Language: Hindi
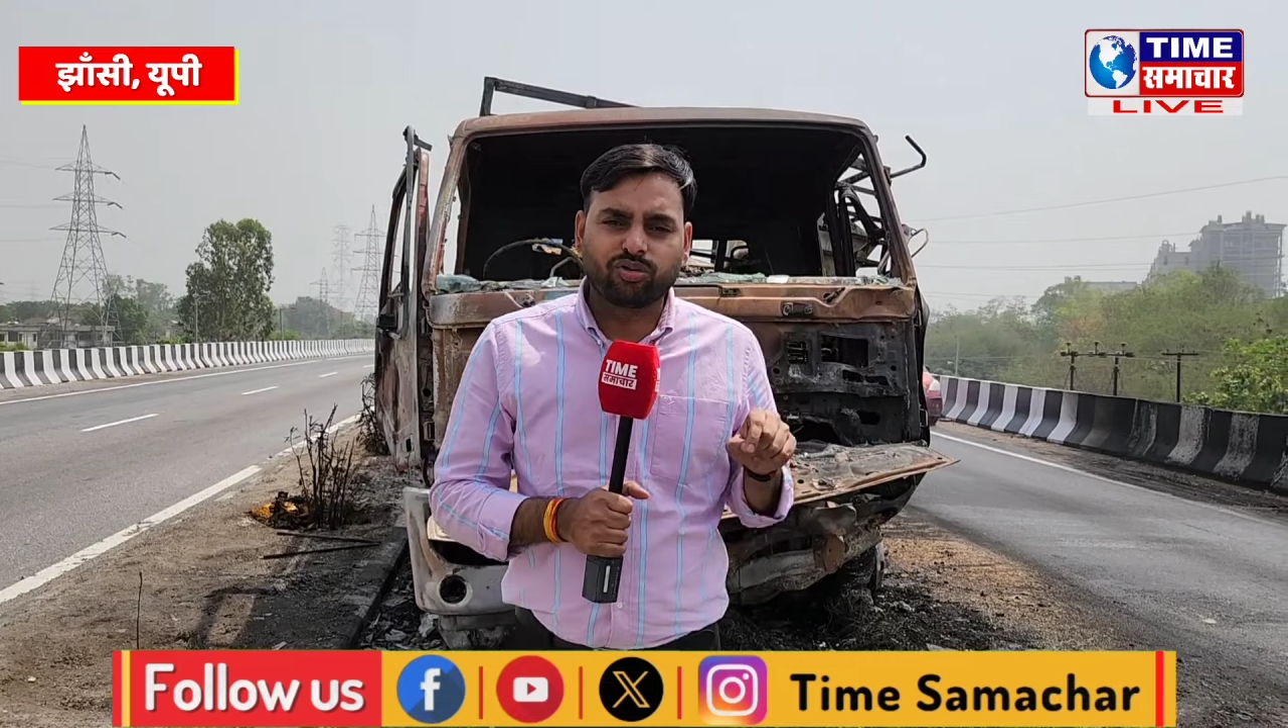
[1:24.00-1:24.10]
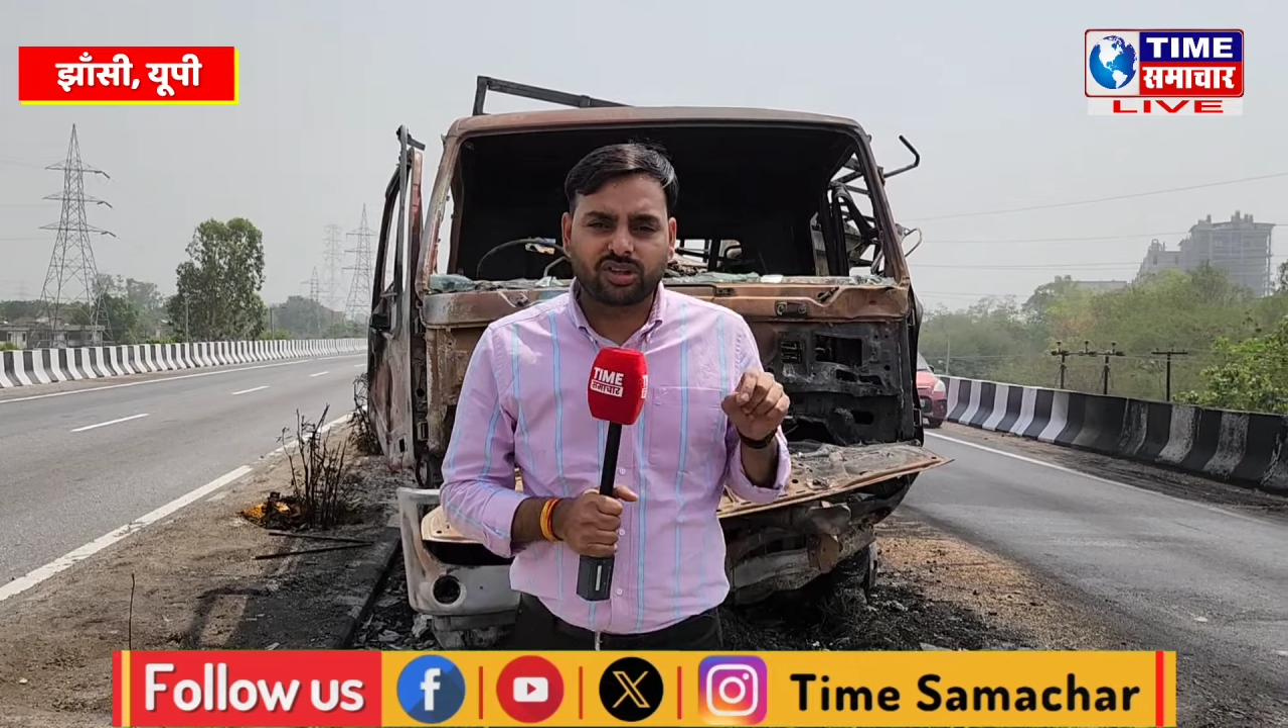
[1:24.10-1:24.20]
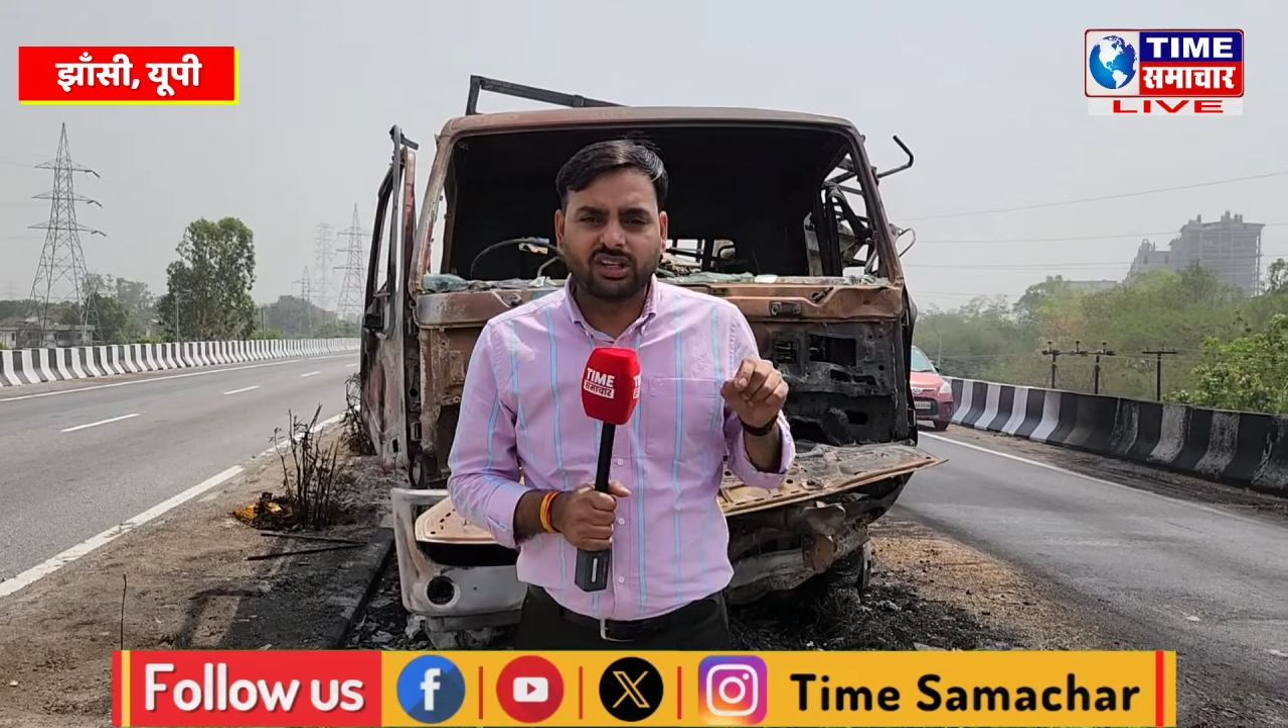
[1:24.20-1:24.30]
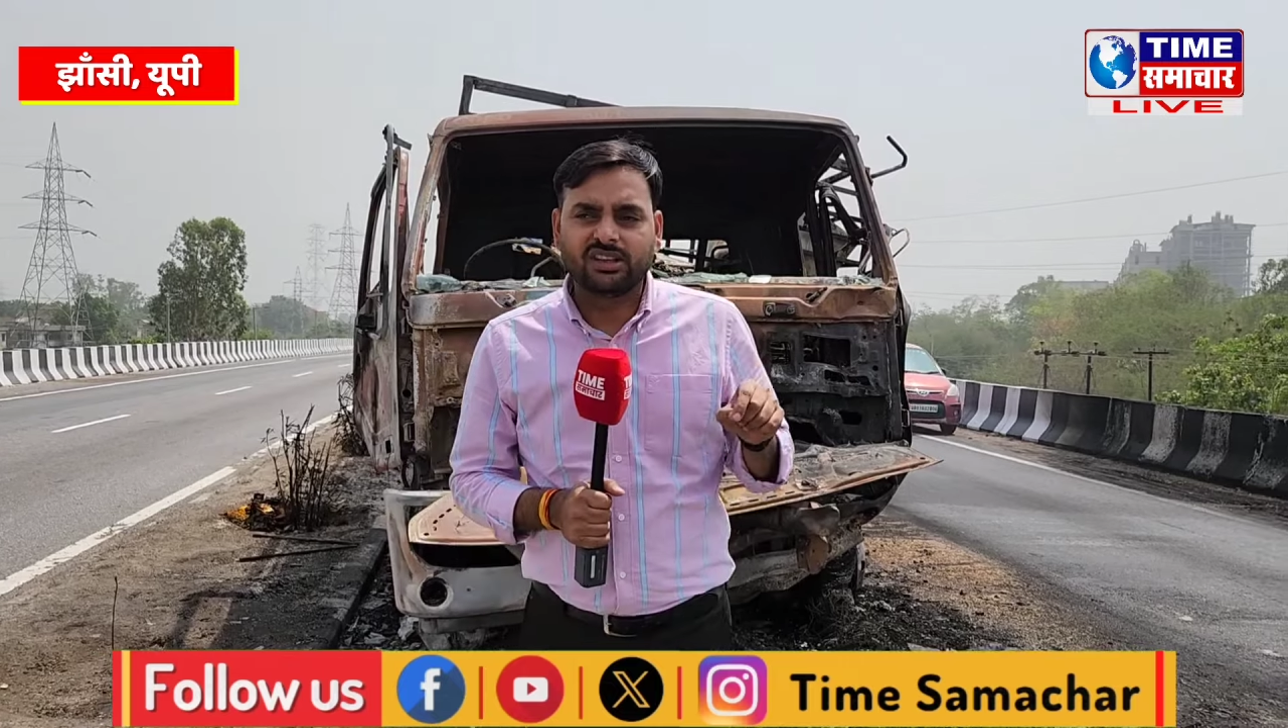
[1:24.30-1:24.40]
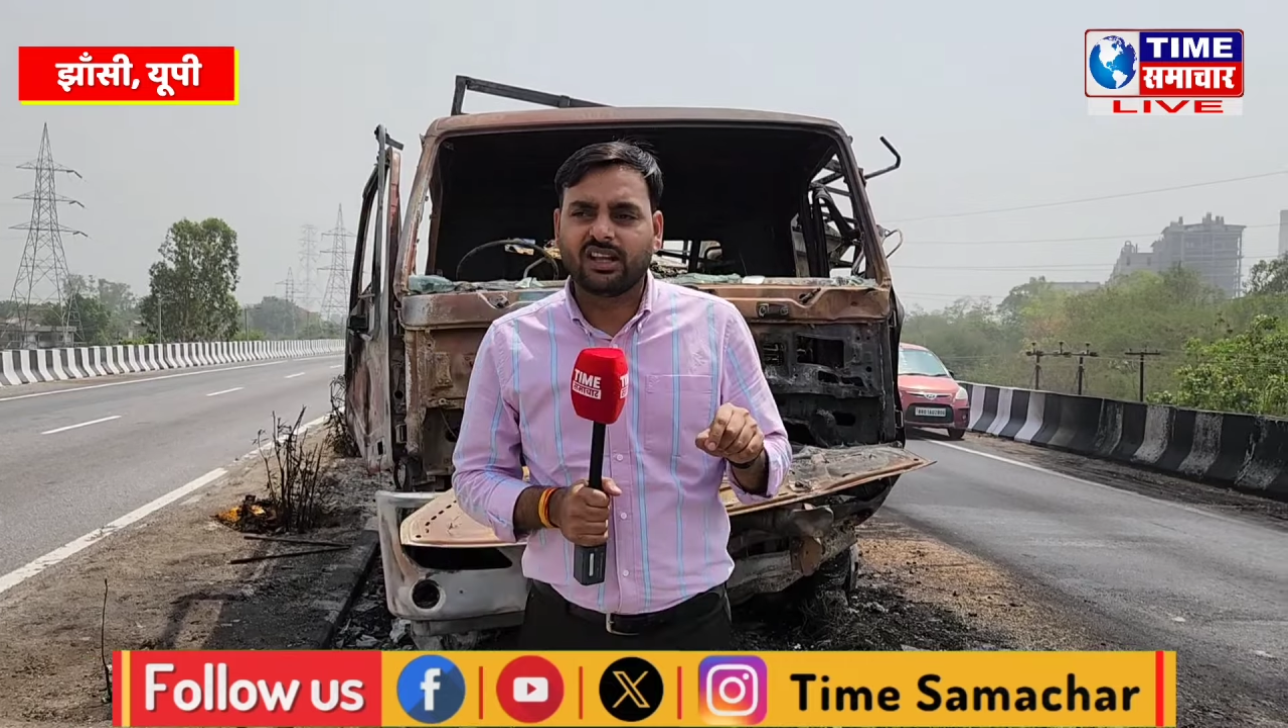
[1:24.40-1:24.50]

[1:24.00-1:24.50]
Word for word: उसकी